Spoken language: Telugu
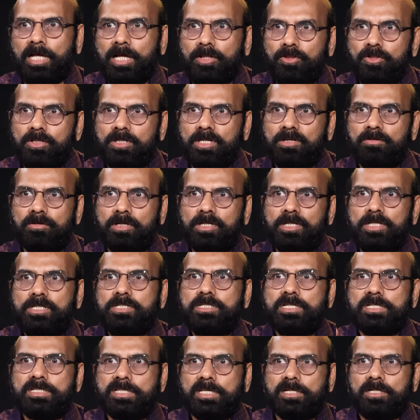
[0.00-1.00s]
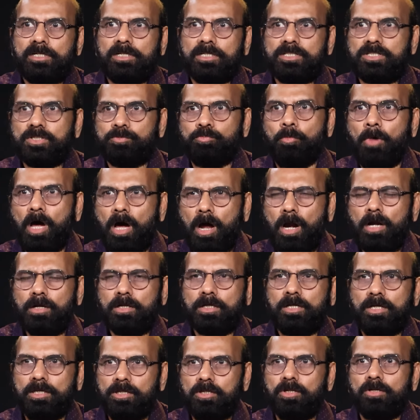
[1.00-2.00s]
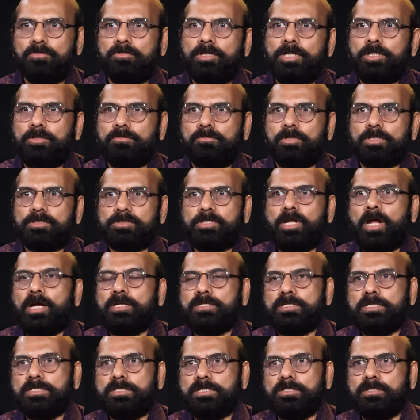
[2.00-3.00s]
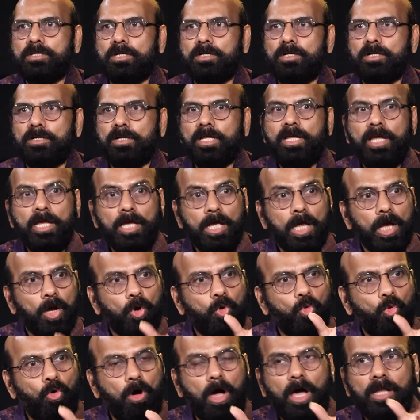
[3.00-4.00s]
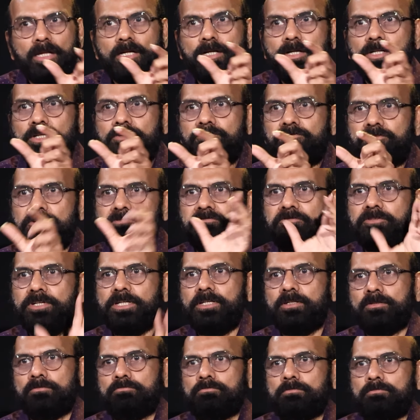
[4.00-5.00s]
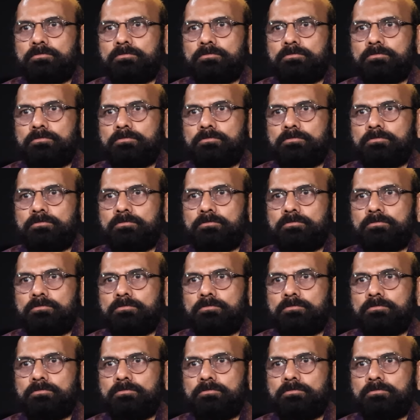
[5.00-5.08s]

అందుకే వాళ్ళు ఏం చేశారంటే స్మార్ట్గా ఇన్నోవేటివ్గా స్టార్ట్ చేసింది అంటే క్వాలిటీ ఫిఫ్టీ